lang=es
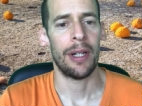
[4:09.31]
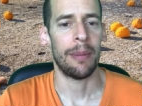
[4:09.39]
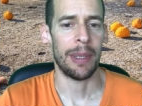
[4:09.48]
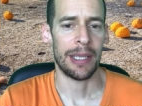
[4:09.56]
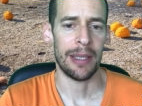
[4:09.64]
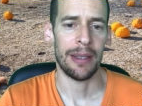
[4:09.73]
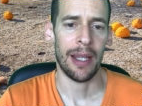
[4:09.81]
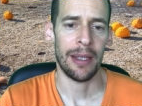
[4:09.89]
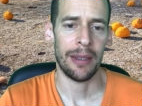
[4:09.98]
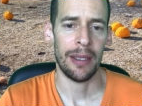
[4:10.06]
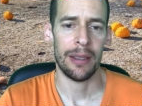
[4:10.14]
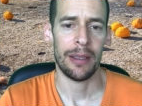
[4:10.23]

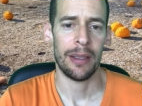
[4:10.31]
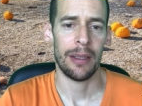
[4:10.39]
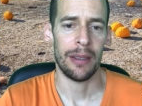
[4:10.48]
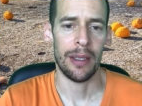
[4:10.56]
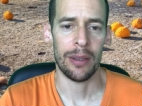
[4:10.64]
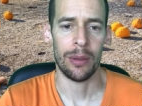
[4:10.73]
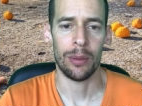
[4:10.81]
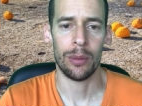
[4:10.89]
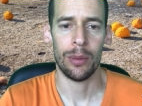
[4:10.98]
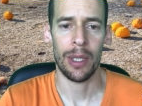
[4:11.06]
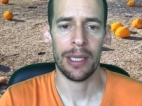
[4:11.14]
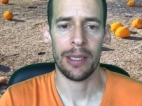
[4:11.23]
representantes y
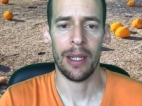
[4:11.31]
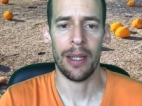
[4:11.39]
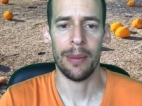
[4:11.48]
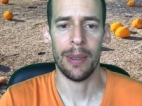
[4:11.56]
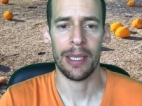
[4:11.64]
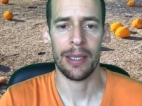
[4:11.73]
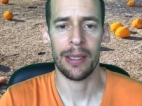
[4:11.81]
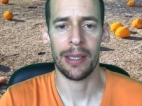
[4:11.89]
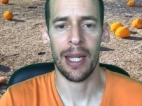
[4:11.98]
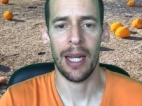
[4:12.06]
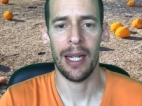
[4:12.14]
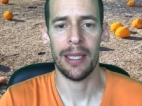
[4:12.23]
estructuras a diversas
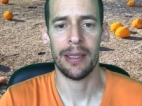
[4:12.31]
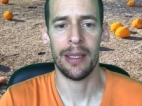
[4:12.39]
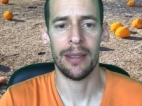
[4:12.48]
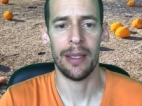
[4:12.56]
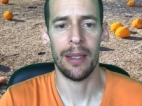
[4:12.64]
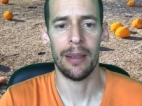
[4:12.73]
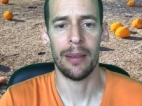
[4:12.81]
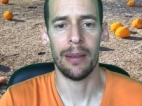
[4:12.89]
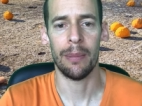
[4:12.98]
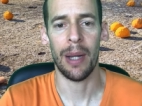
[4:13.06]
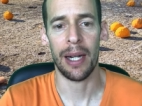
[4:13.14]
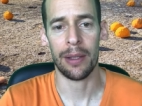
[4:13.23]
escalas, desde el
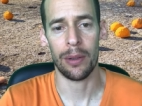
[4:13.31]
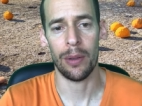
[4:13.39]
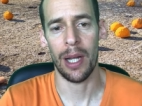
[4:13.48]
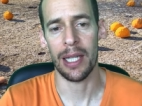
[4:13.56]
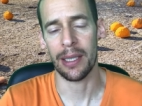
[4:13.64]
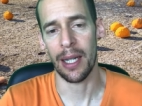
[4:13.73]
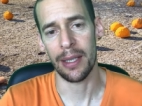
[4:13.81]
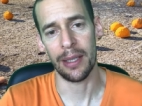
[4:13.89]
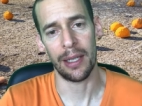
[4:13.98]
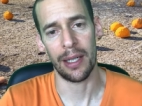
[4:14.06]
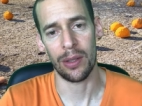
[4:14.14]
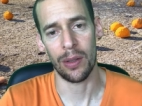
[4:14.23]
barrio hasta la
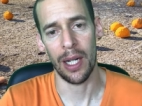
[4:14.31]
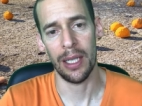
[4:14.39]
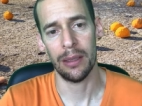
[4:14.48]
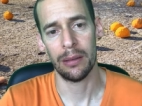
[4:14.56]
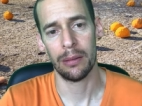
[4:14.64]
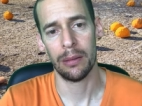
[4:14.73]
internacional.